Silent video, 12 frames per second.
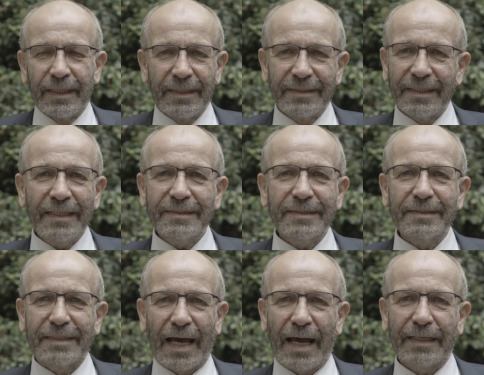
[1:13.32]
In den letzten
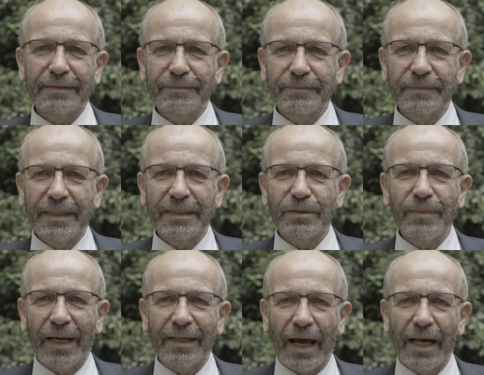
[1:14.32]
Tagen ist
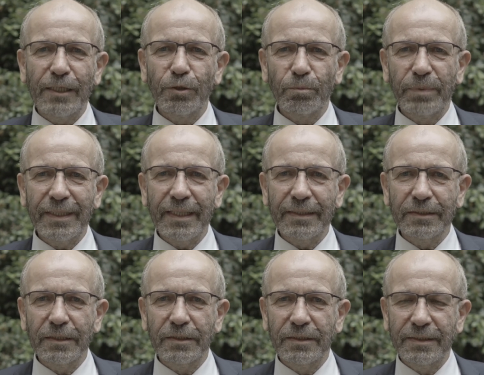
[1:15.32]
mir eine Haltung
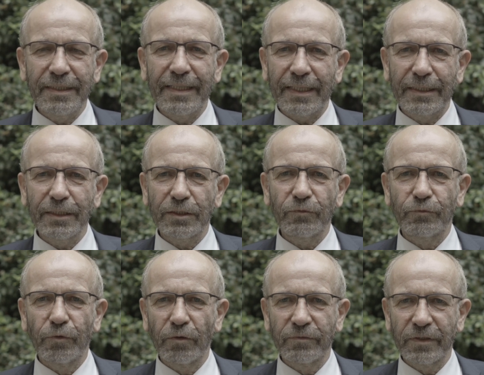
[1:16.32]
begegnet, die der Kirche
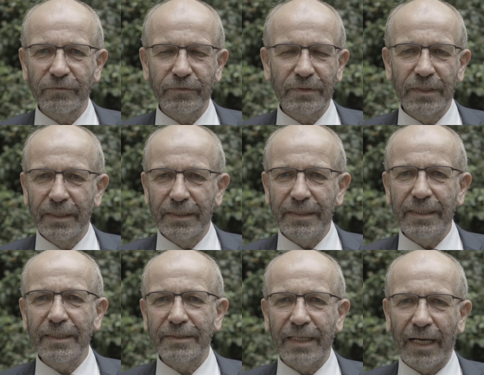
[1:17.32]
vorwirft,
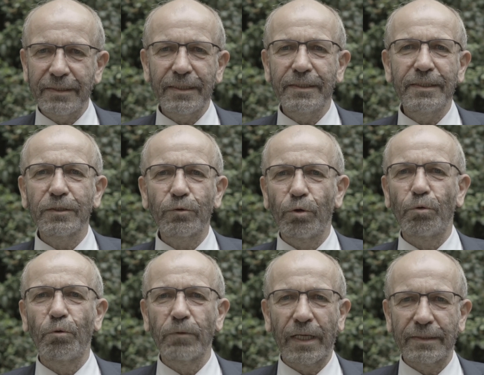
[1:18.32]
ihr seid in diesen
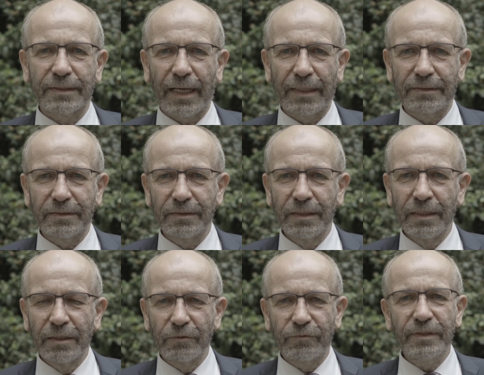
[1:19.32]
Corona-Zeiten
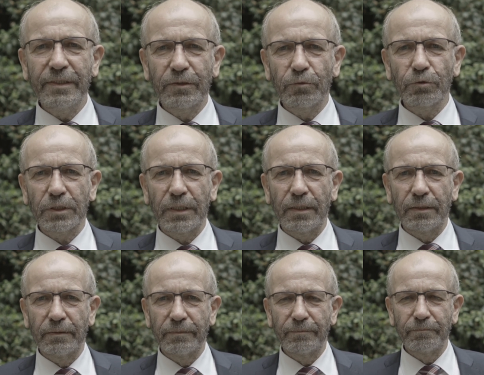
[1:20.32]
viel zu still.
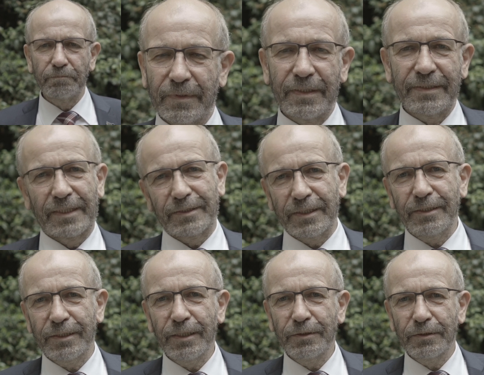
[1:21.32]
Ist das
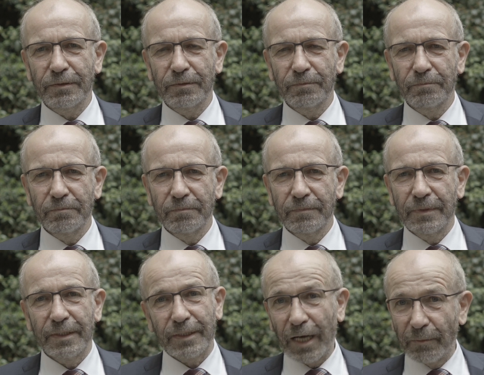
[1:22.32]
richtig?
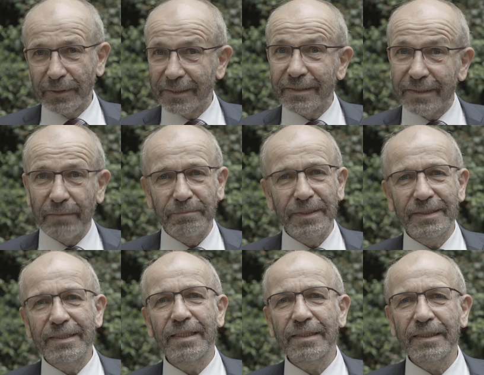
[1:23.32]
Ich glaube, es ist ein
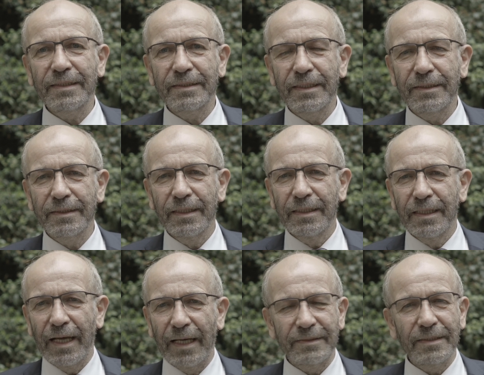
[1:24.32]
bisschen richtig,
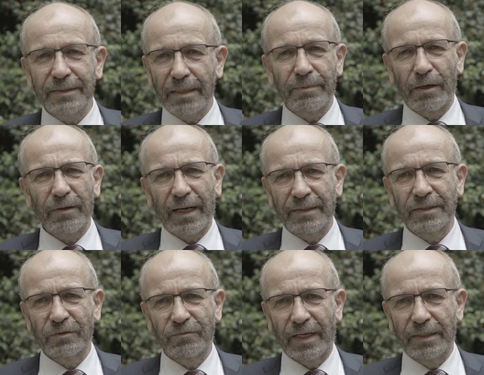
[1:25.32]
es ist aber auch
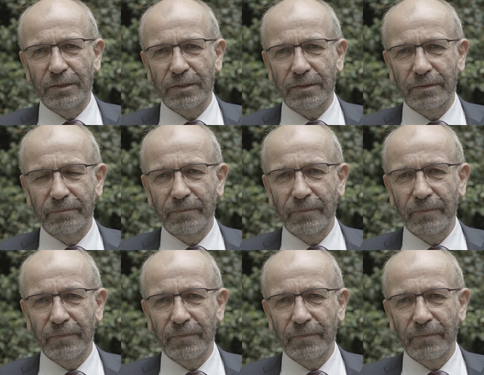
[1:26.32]
ganz falsch.